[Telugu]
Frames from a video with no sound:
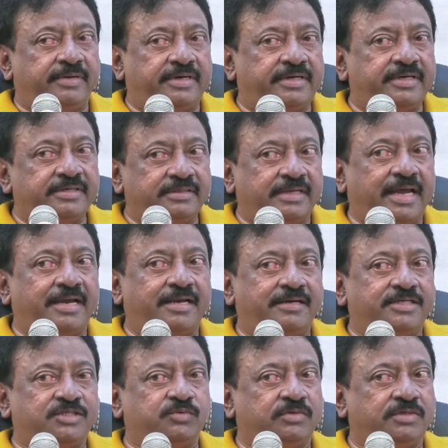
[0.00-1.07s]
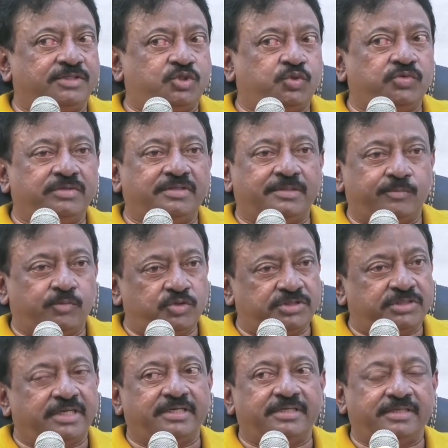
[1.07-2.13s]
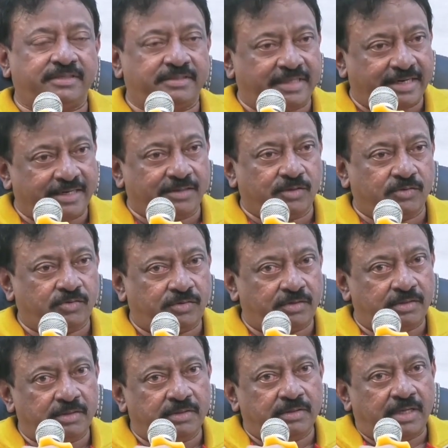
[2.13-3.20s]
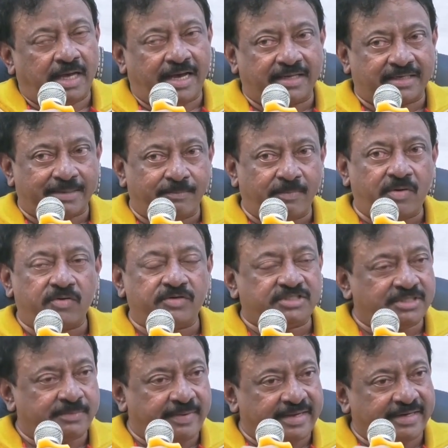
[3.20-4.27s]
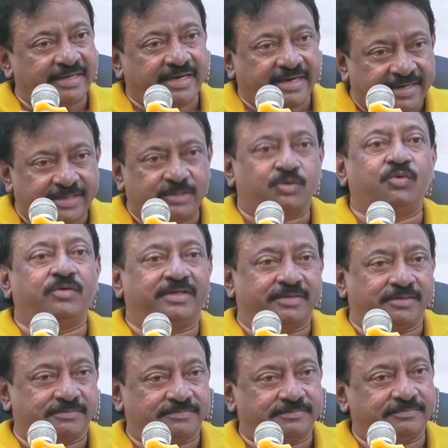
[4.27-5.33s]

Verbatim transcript: బర్డ్ ఇన్ హ్యాండ్ ఇస్ వర్త్ టూ ఇన్ ద బుష్ అనే దాంట్లో ఆ రంభవరిసి మ్యాన్గా ఇక్కడే ఎత్తుకుంటాను నేను